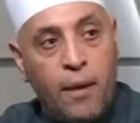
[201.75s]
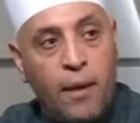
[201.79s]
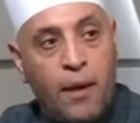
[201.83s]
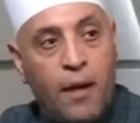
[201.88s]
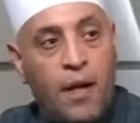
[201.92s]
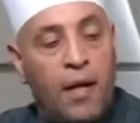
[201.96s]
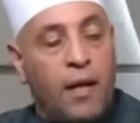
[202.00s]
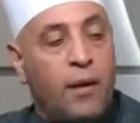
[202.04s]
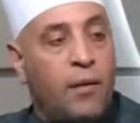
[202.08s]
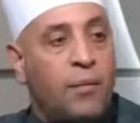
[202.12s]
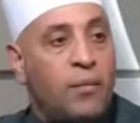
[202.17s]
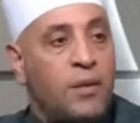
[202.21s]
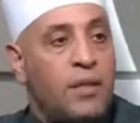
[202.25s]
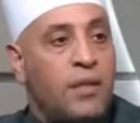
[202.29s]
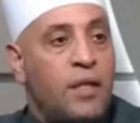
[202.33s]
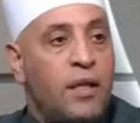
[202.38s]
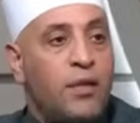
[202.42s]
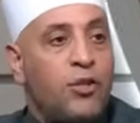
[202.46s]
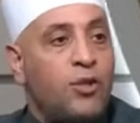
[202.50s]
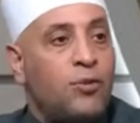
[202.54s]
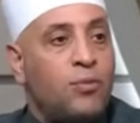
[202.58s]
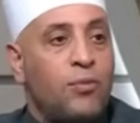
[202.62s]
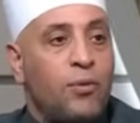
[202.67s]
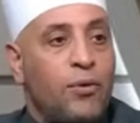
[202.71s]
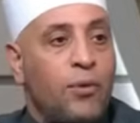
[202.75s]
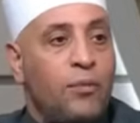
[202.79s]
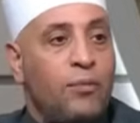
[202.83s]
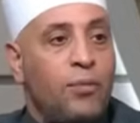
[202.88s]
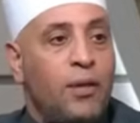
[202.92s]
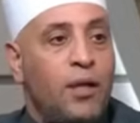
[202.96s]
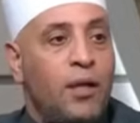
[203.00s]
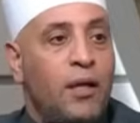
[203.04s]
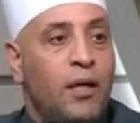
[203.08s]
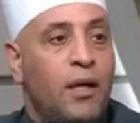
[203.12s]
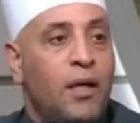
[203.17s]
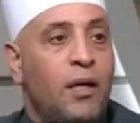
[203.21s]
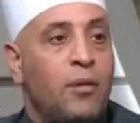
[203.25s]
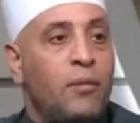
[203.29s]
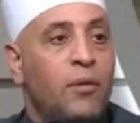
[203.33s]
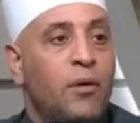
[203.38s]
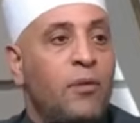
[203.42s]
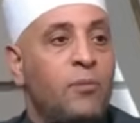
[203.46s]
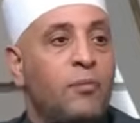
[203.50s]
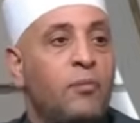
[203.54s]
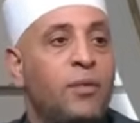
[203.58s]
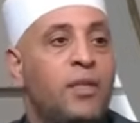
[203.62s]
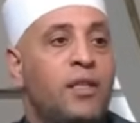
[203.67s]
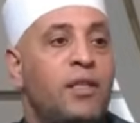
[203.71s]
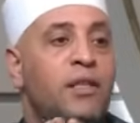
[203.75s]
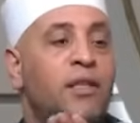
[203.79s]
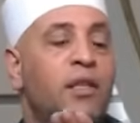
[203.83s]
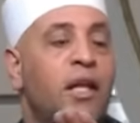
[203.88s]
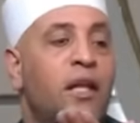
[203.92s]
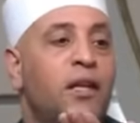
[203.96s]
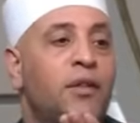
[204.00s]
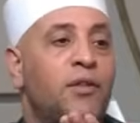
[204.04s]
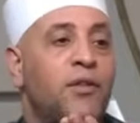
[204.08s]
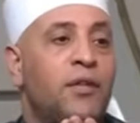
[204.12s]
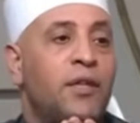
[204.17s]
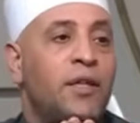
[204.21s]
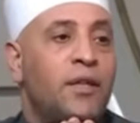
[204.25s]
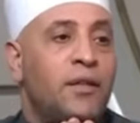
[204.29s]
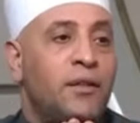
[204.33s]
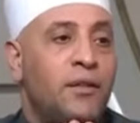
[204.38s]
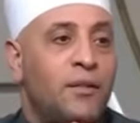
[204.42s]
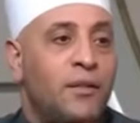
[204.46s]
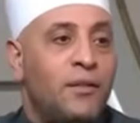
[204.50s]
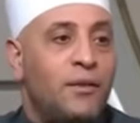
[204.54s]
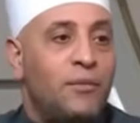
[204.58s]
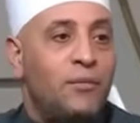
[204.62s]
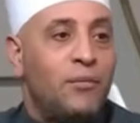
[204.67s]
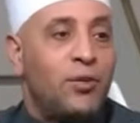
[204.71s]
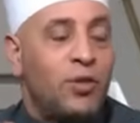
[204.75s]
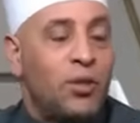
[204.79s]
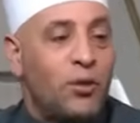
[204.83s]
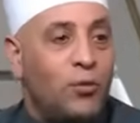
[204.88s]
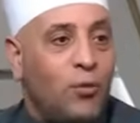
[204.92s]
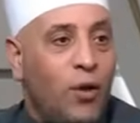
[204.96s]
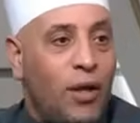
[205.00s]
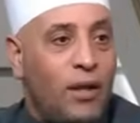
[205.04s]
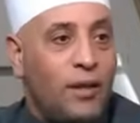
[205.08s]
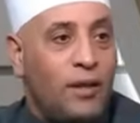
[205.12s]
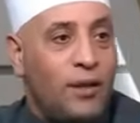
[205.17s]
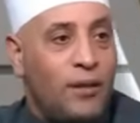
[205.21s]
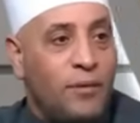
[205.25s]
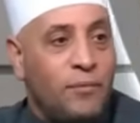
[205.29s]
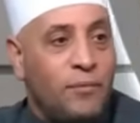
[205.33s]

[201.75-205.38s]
انا ما بستحيش من ربنا انا مدي ايديا الاثنين مش ايد واحده